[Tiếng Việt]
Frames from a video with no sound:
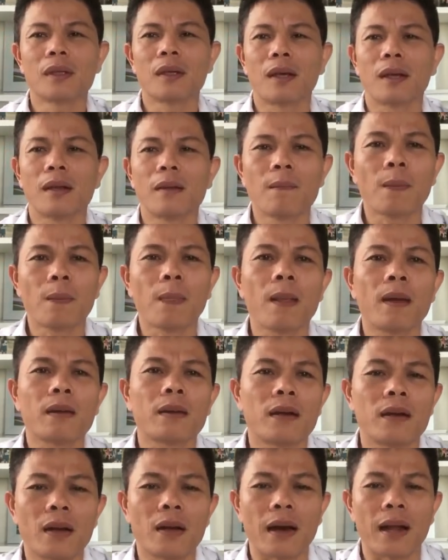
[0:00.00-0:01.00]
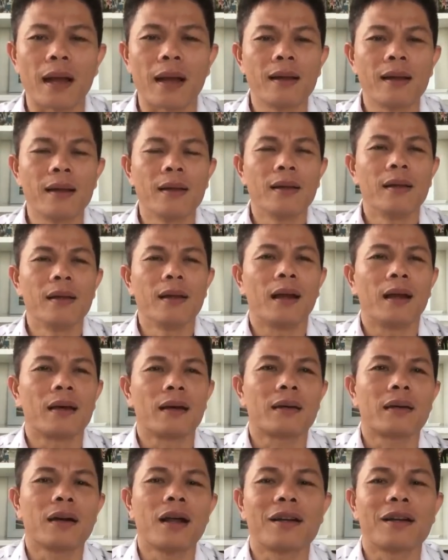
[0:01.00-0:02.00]
à, nên, nên, là à,
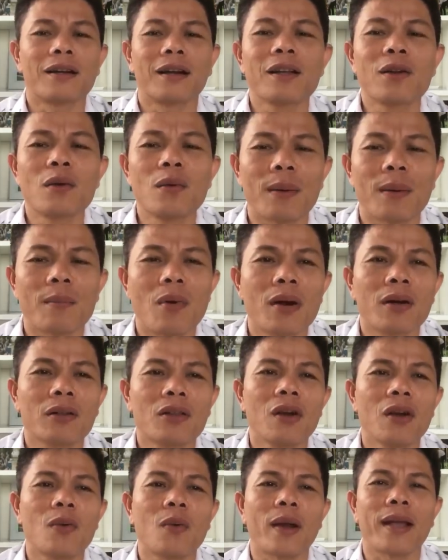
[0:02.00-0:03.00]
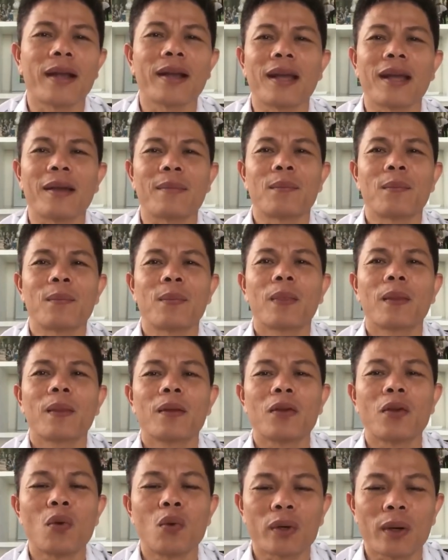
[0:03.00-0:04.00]
rên rỉ cũng là một cái thói quen em
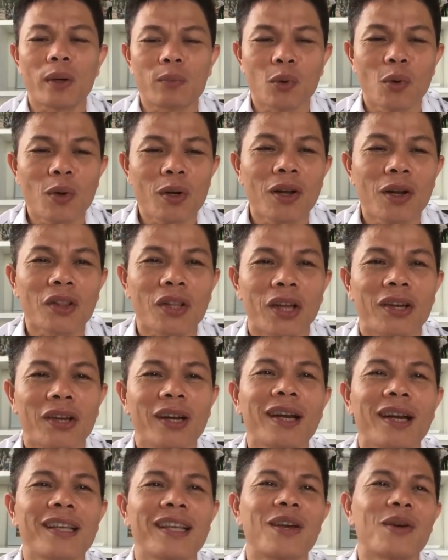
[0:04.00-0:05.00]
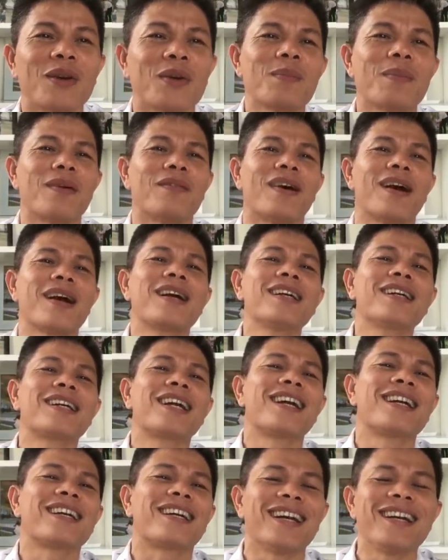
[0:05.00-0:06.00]
dù trong túi có tiền rất là nhiều nhưng mà vẫn cứ
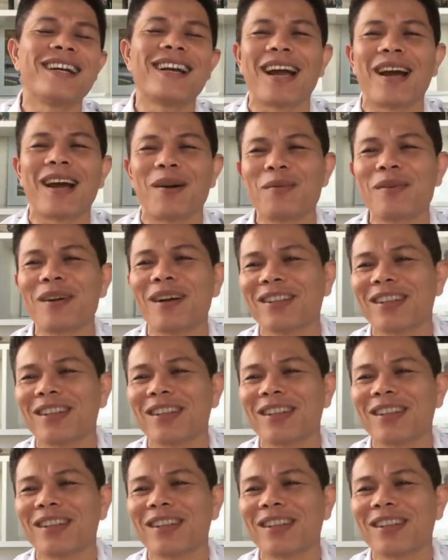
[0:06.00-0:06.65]
rên rỉ là không